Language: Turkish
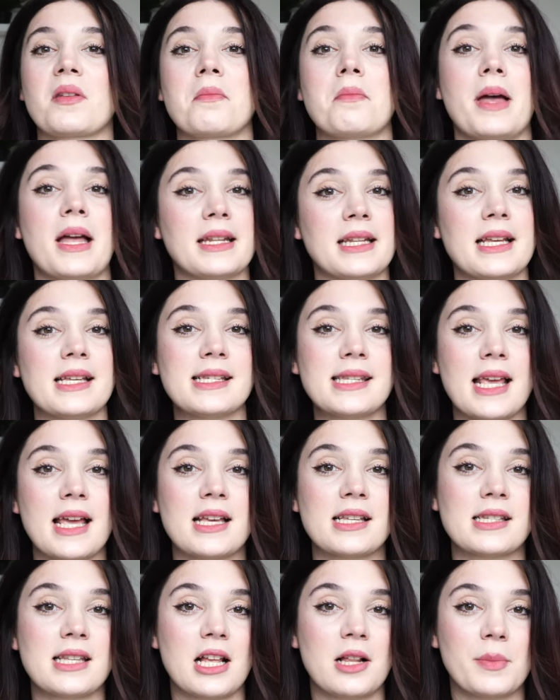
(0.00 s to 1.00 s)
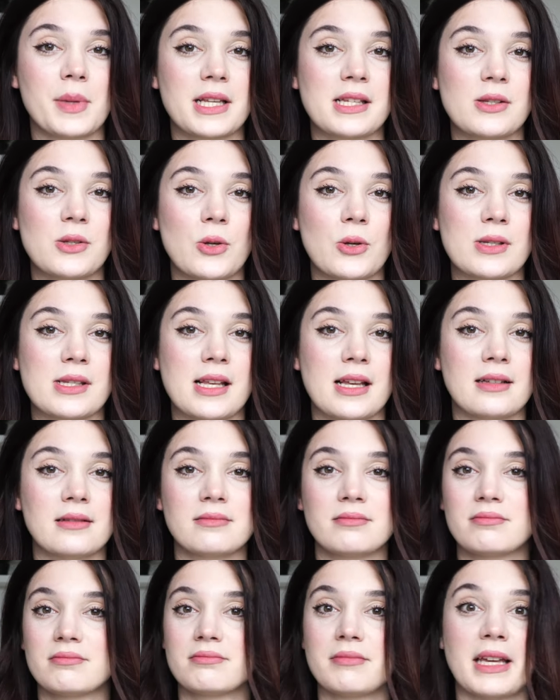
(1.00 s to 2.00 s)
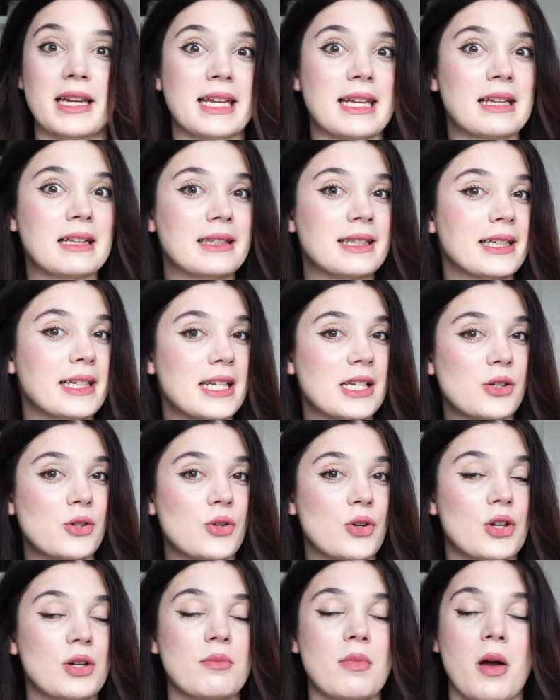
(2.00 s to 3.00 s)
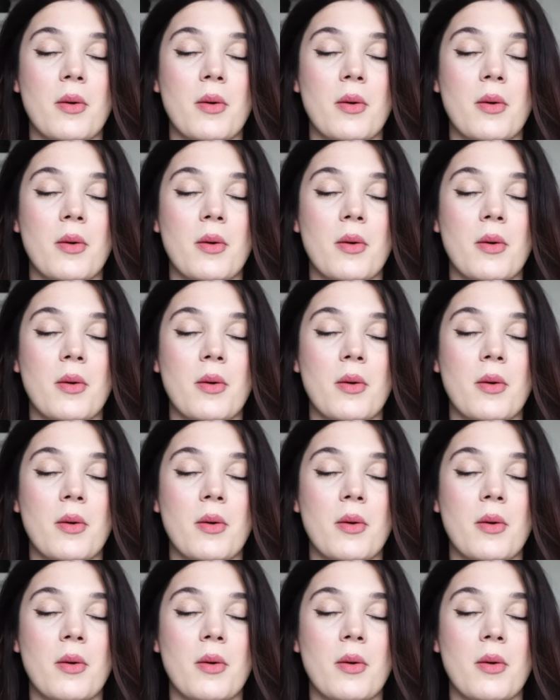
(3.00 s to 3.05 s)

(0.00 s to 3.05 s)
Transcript: Benden seans almak istiyorsan, ben İngiltere'de yaşıyorum